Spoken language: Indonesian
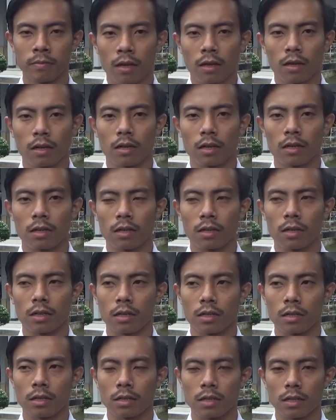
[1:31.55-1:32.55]

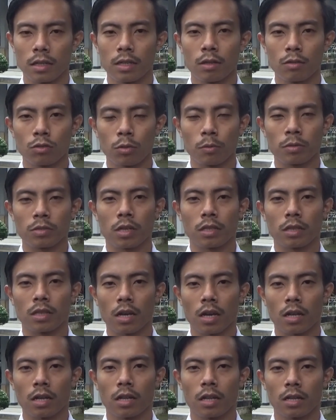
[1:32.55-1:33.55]
Uh, ini untuk
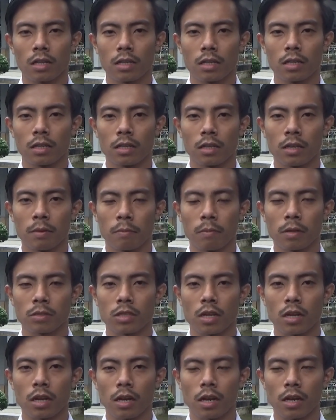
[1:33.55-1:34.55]
peserta dari
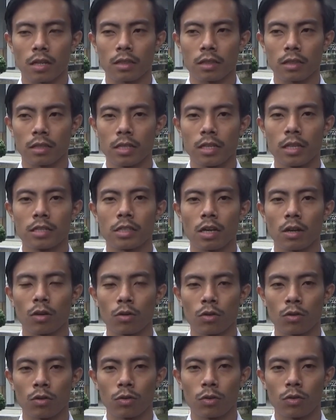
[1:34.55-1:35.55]
masyarakat di Desa
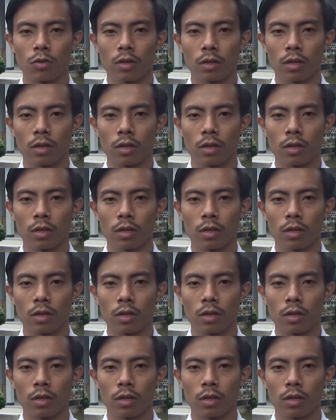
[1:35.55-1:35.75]
Kelungkung